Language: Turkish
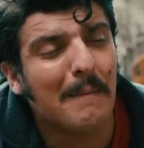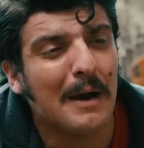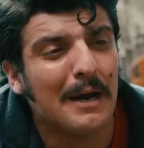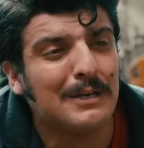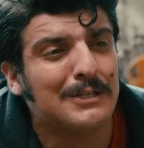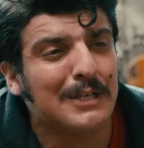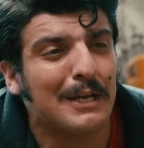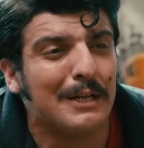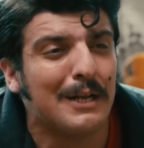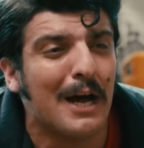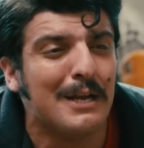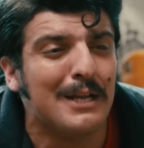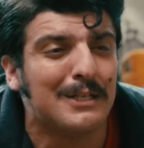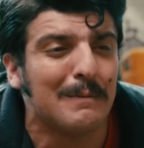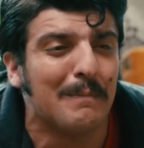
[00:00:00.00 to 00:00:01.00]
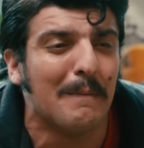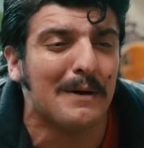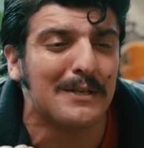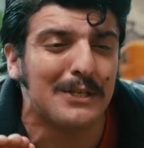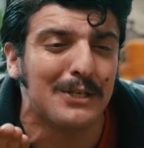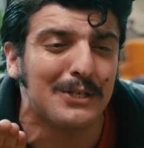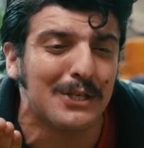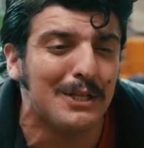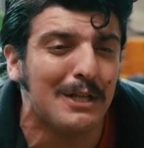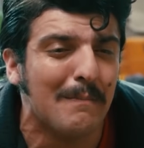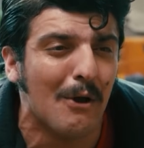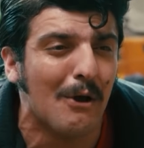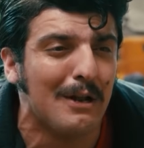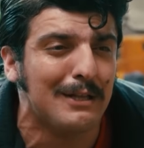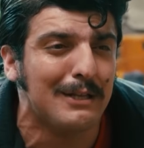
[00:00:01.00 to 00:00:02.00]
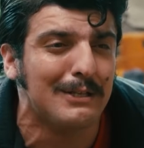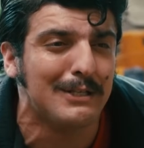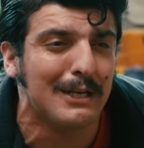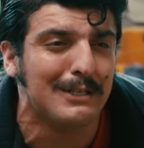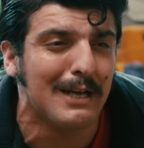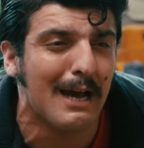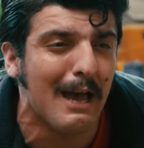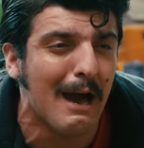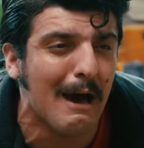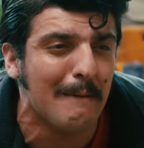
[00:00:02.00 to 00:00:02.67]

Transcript: Ama insanın annesi babası için de mi öyledir Sezai